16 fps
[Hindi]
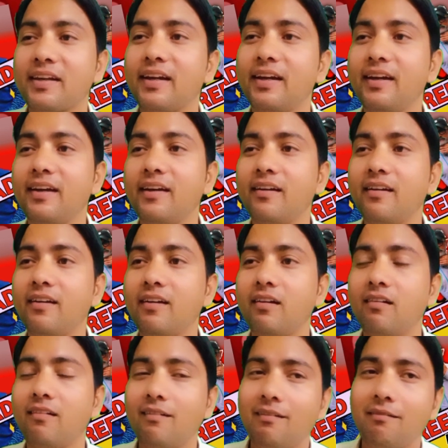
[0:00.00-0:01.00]
कि
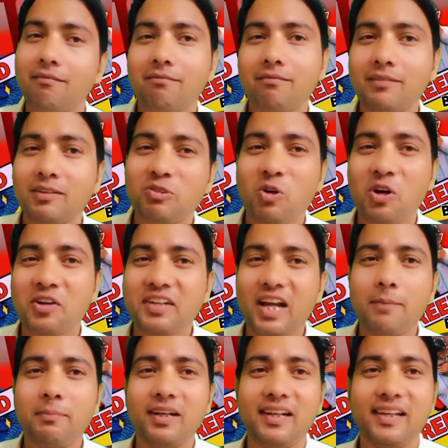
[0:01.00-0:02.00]
थोड़ा
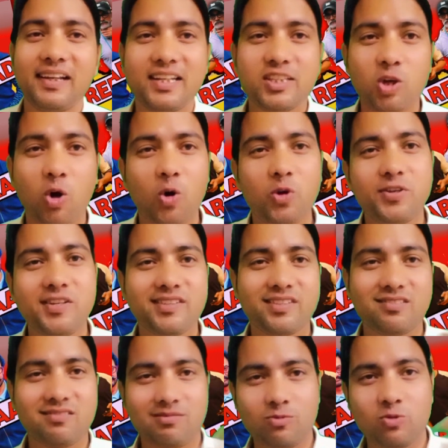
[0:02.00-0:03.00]
टाइम ले लेंगे तो ऑडियंस
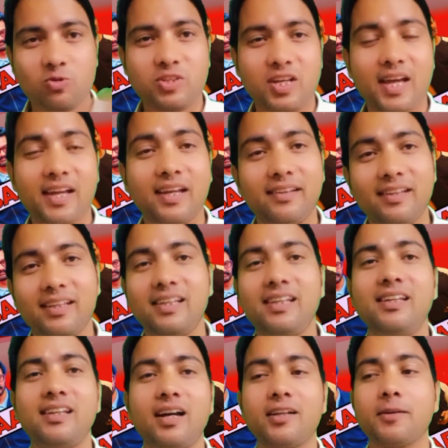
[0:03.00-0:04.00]
रुझाएंगे
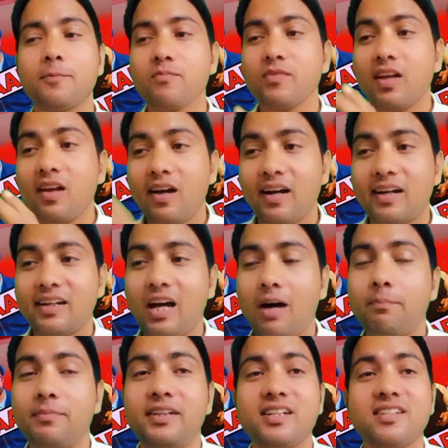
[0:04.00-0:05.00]
नहीं यार अगर
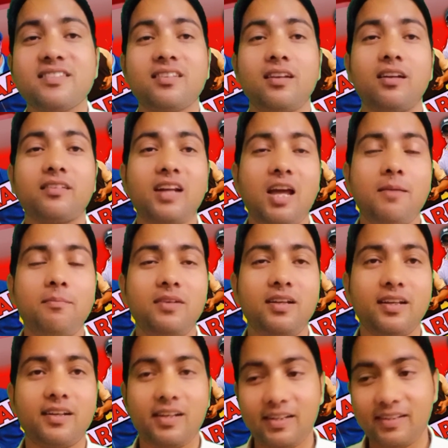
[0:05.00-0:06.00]
आप डेढ़ साल टाइम
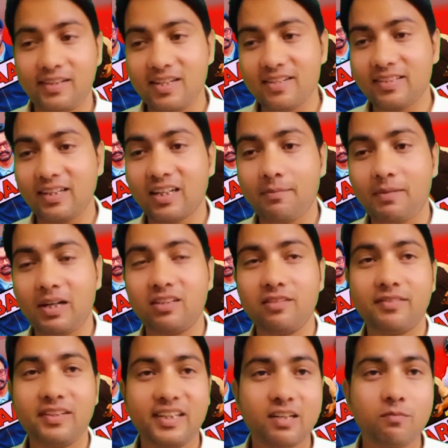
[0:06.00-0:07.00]
ले रहे हैं डेढ़ साल के बाद में
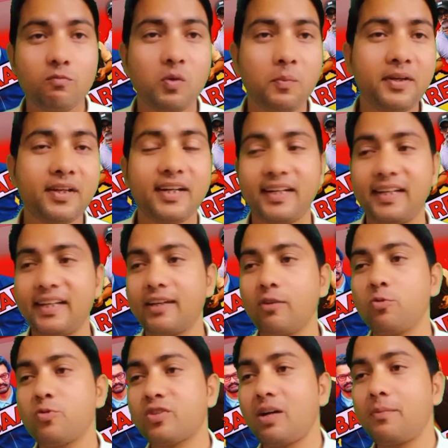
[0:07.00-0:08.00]
फिर एक मूवी करेंगे
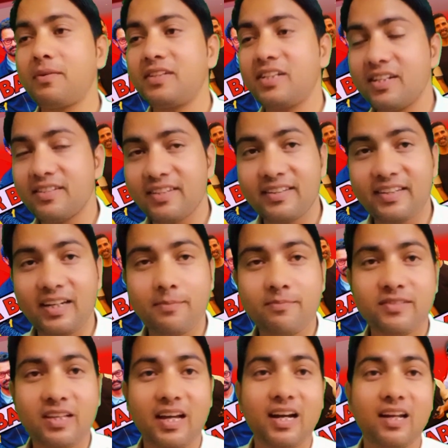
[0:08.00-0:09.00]
उसका भी डेढ़ साल
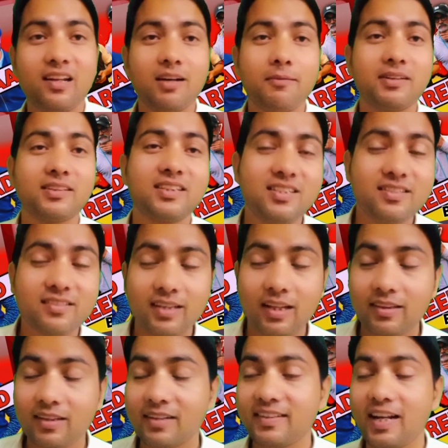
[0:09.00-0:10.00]
टाइम जाएगा लगभग तीन
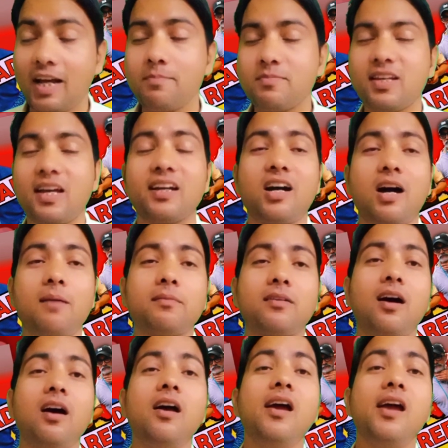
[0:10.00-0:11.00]
साल तक टाइम जाएगा
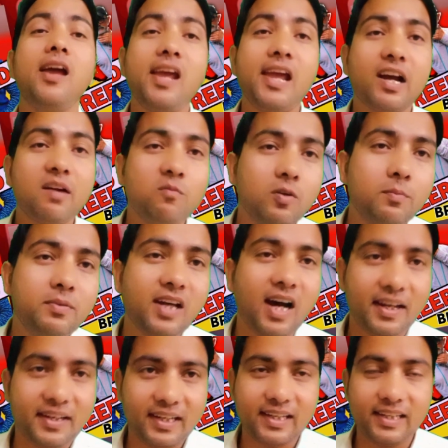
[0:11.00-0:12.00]
आपका एक मूवी
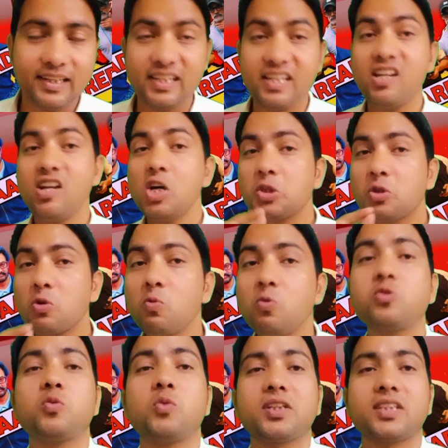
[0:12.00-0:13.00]
आने के लिए तो
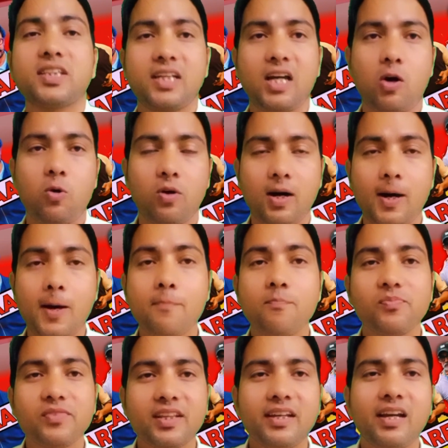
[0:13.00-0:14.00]
उस वक्त क्या होगा
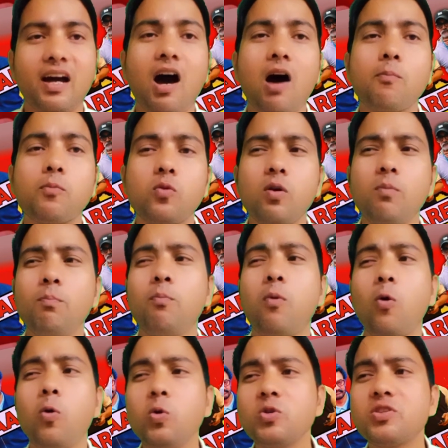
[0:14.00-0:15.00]
कि आपको
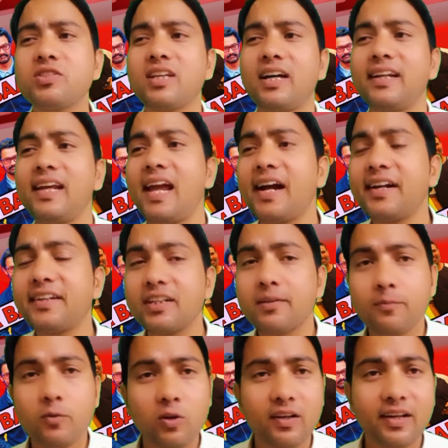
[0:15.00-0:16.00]
बहुत सारे एक्टर
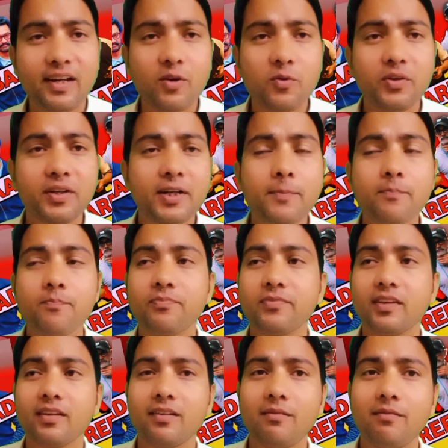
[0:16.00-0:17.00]
भूल गए होंगे
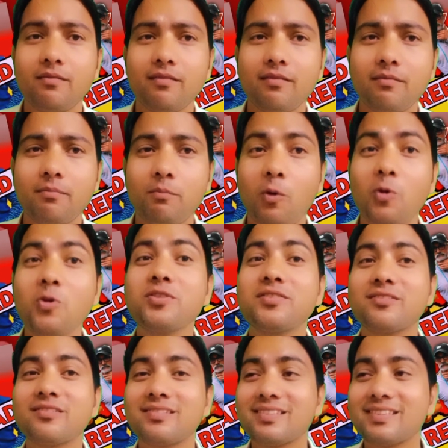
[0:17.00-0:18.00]
बहुत
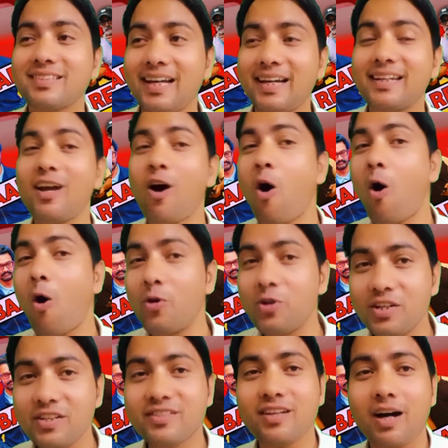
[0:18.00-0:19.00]
सारे
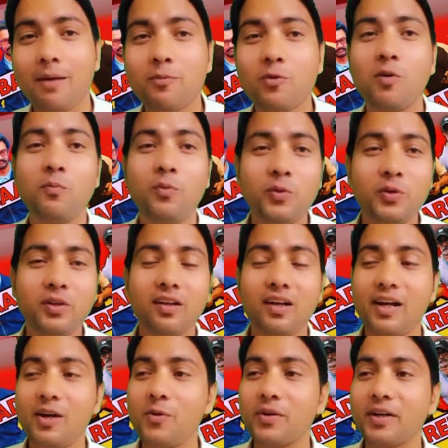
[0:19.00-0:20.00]
ऑडियंस आपको भूल
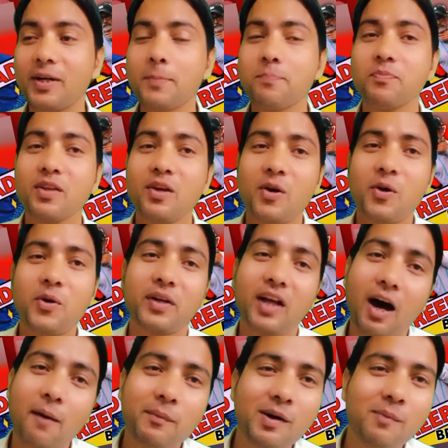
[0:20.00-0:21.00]
गए होंगे और
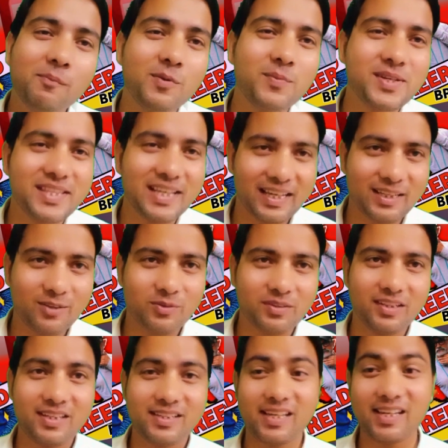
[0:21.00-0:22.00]
आपका मूवी देखने
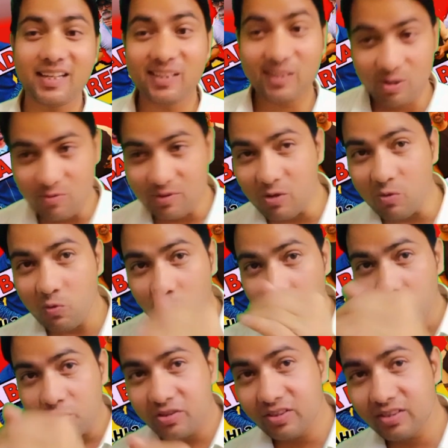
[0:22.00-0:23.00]
उतने जाएंगे क्योंकि
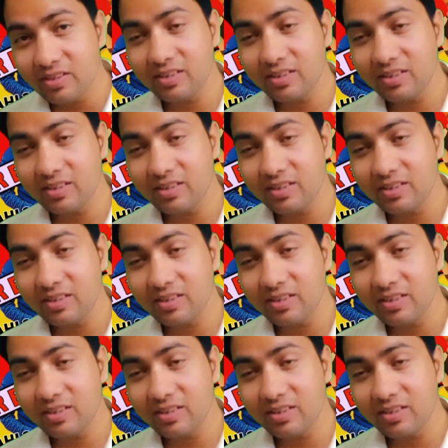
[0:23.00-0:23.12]
उस